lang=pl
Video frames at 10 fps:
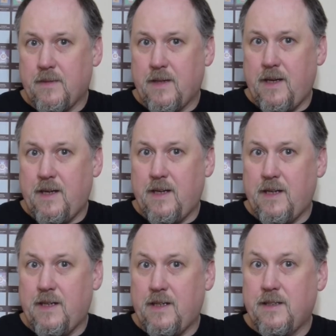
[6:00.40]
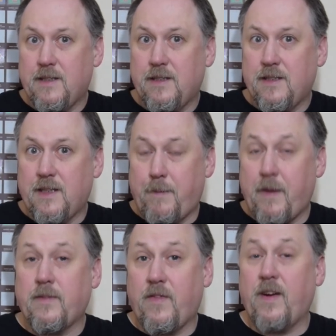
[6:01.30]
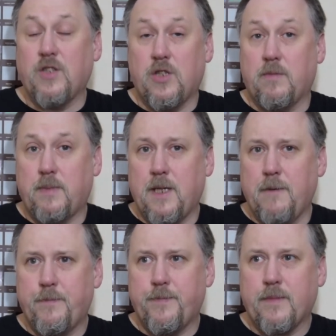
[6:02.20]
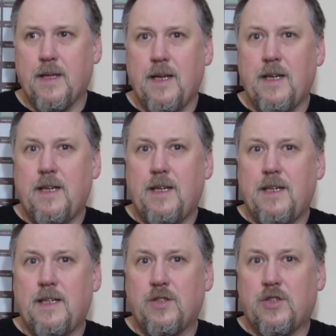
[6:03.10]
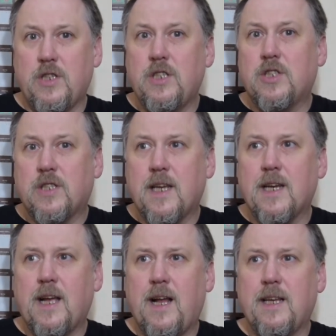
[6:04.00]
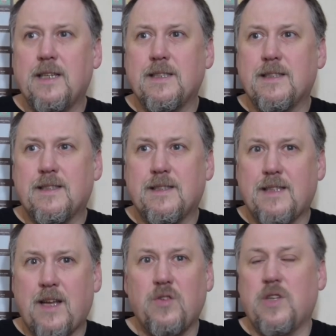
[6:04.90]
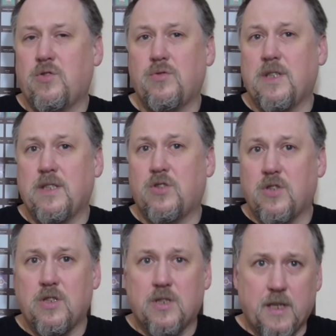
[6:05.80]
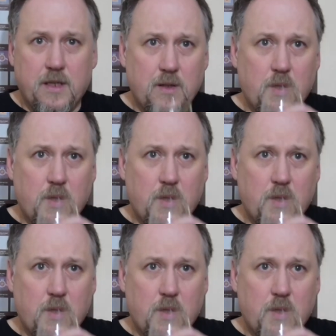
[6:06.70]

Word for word: E, naprawdę fajnie się dopije. 3,4, i ale tego nie czuję, że jest 3,4.